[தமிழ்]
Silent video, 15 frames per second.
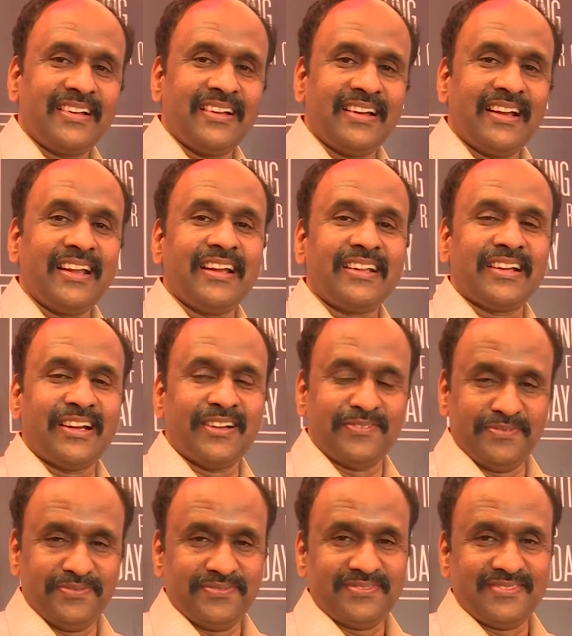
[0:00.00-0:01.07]

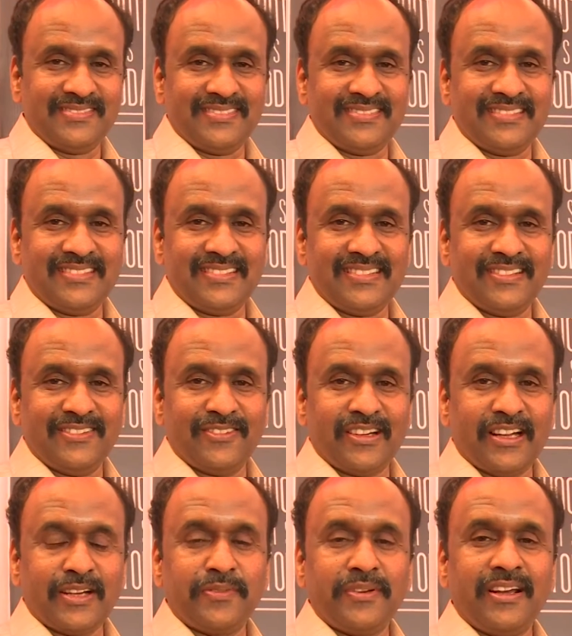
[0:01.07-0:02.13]
இணையதளம் ஒரு
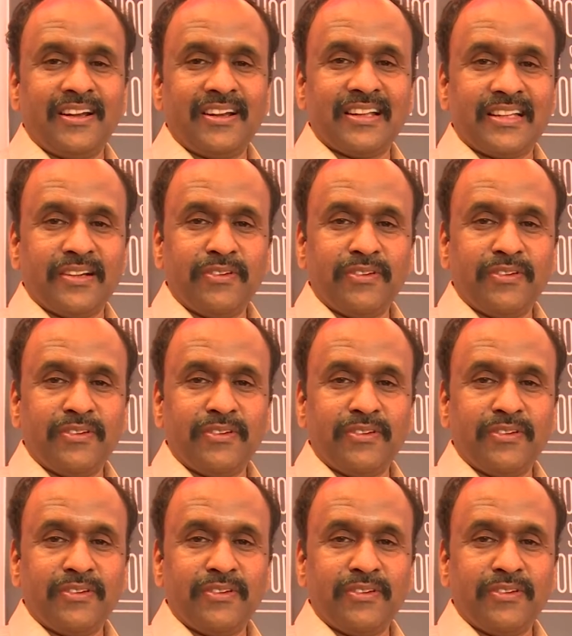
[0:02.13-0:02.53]
அருமையான